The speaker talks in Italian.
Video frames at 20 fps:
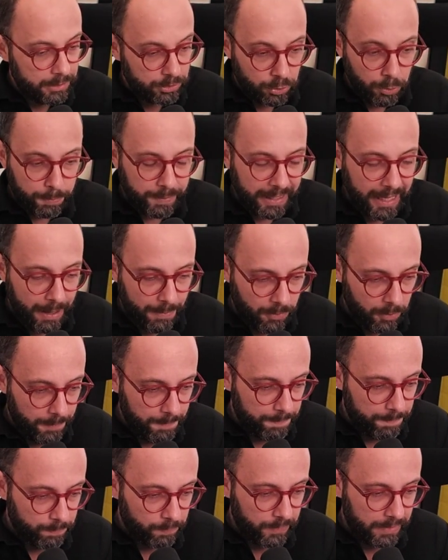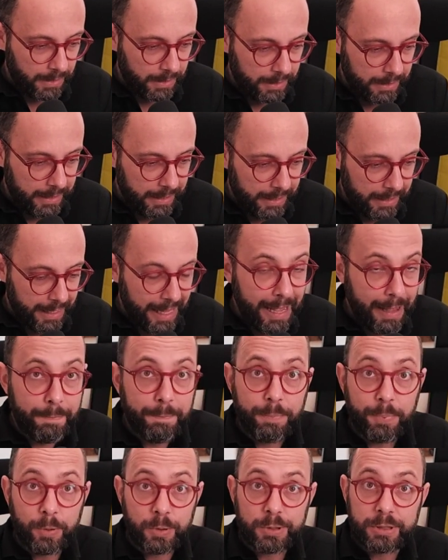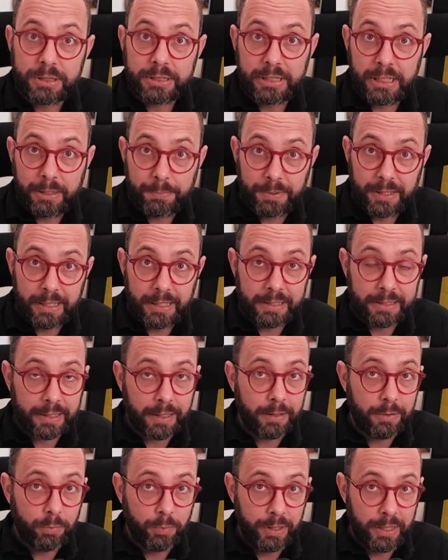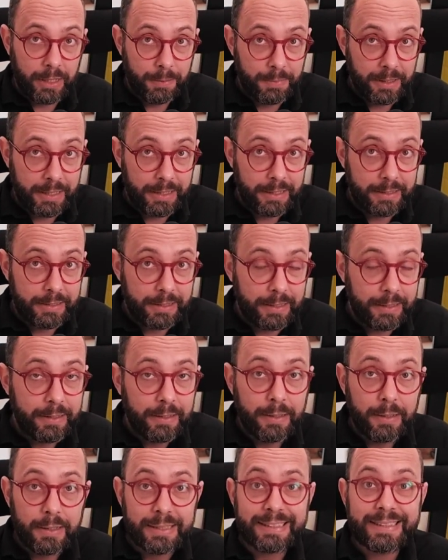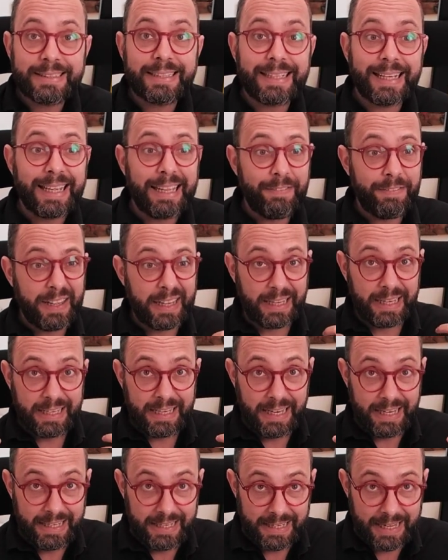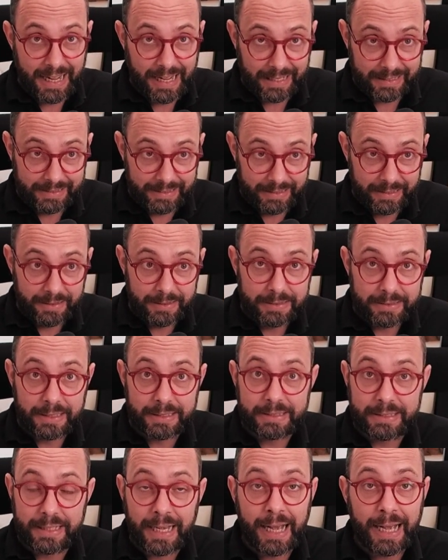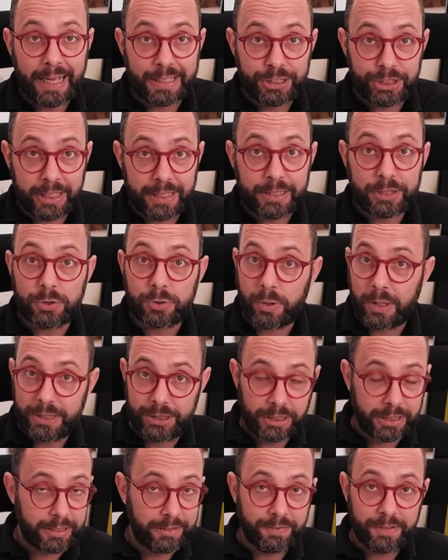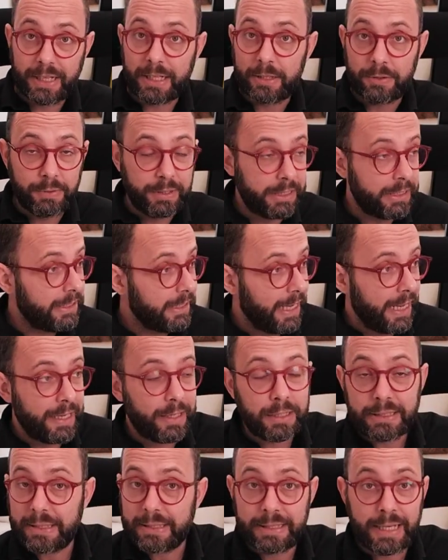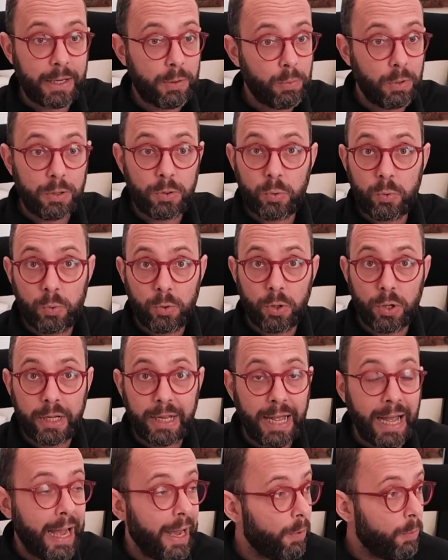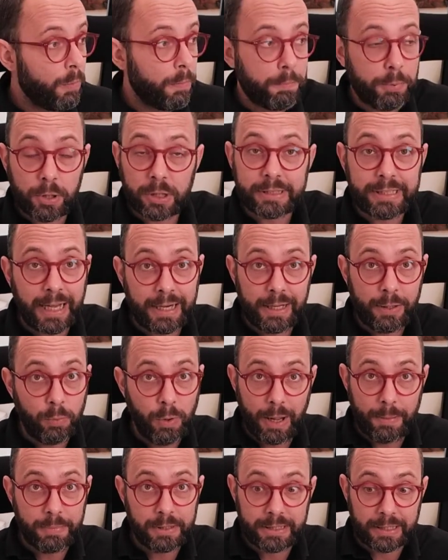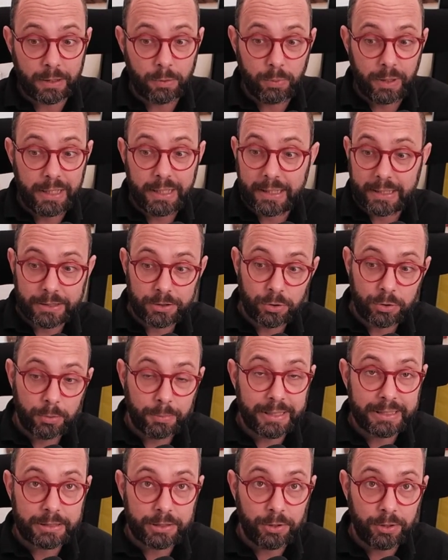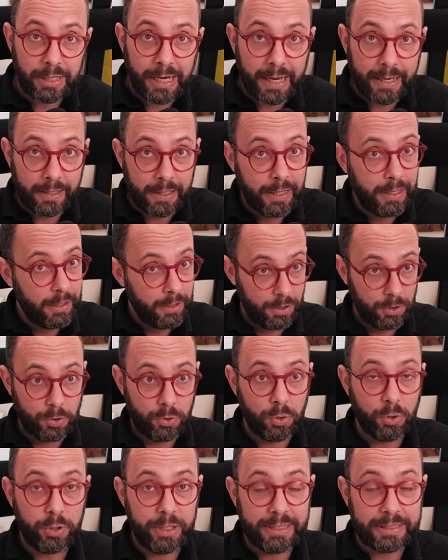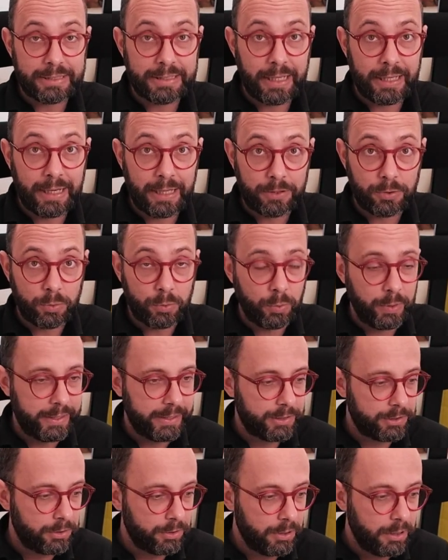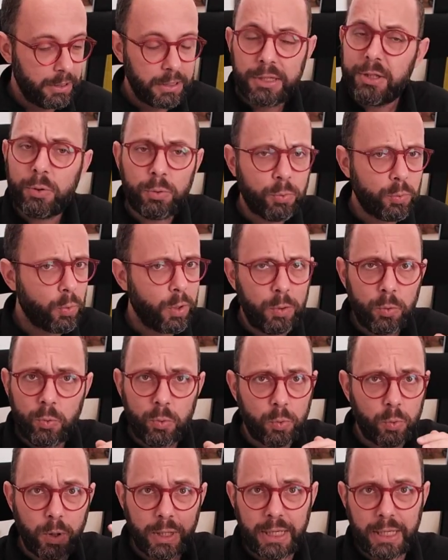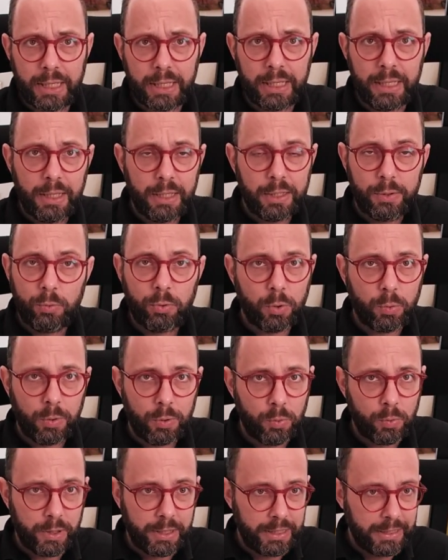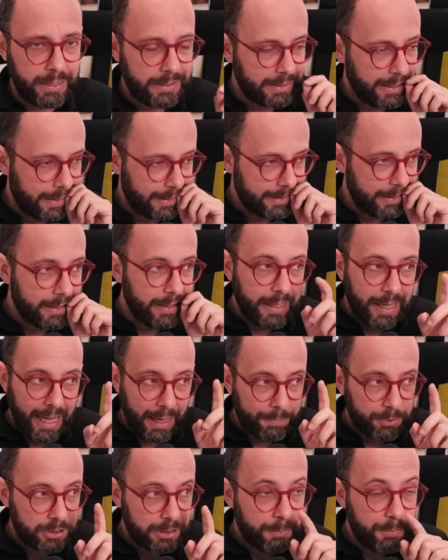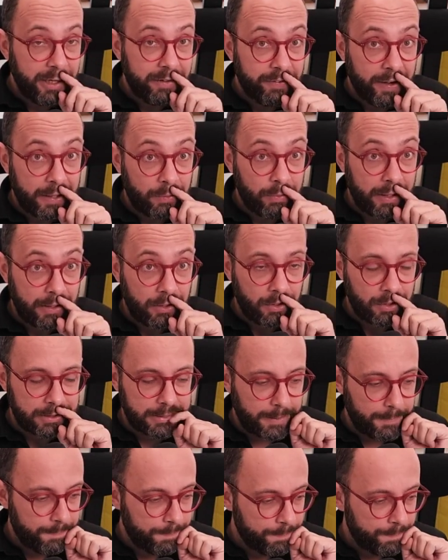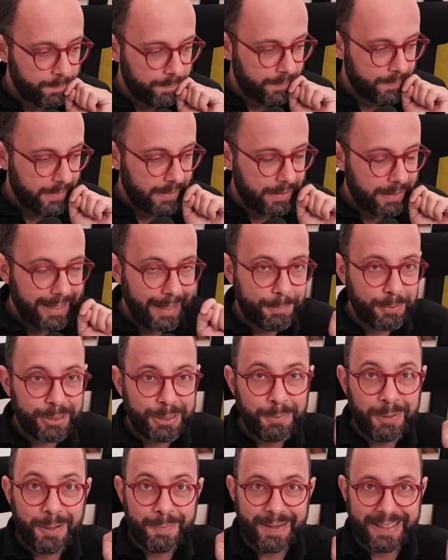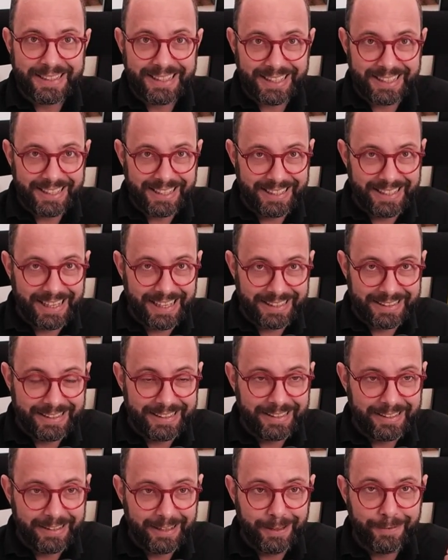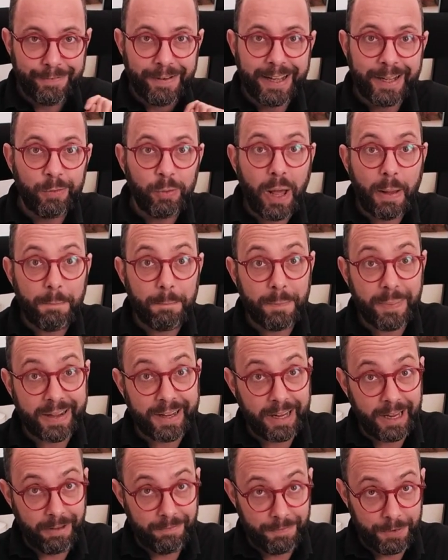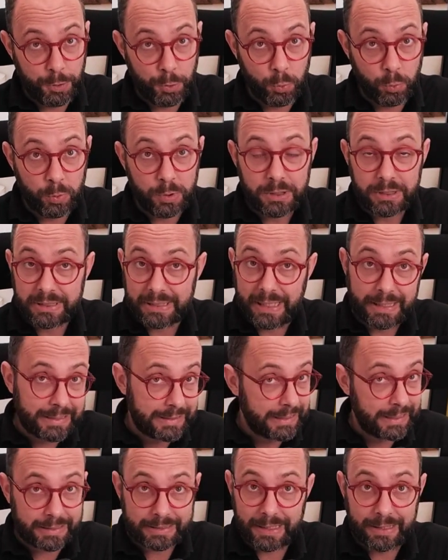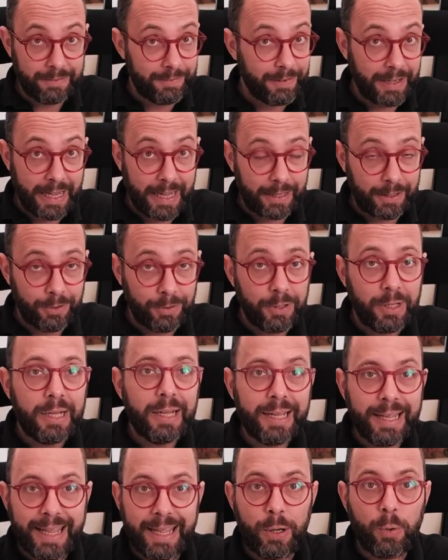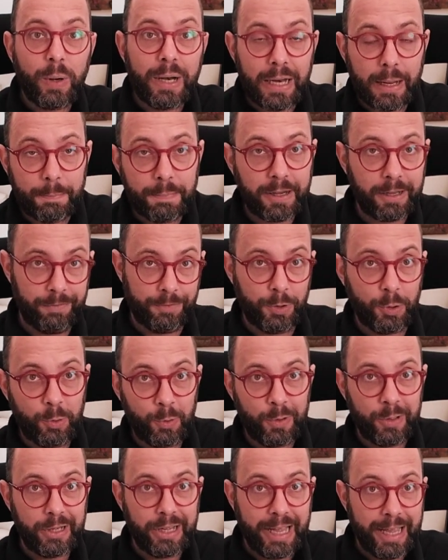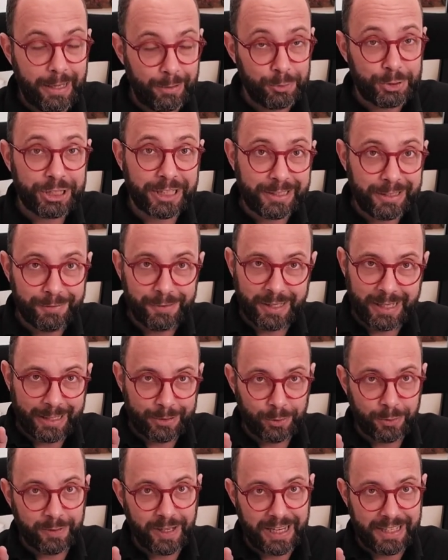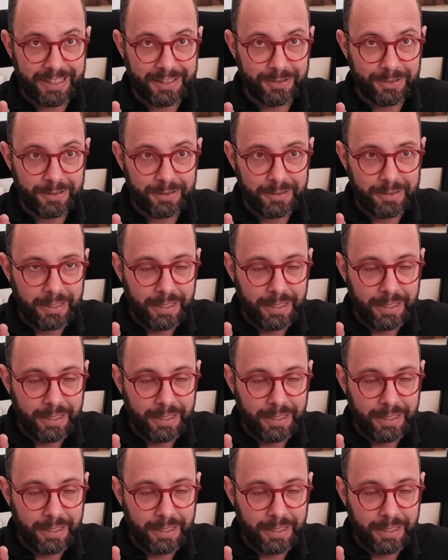Scopriamo che è possibile tranquillamente scrivere dei dati se si ha accesso ai certificati, quindi si è, se si è qualcuno che ha un portale web tra quelli che sono messi online con installato questo, di un qualunque, uno qualunque degli stati, è possibile fare una cosa. È possibile mettere dei dati e fare una preview senza salvarlo e quella preview è un certificato valido.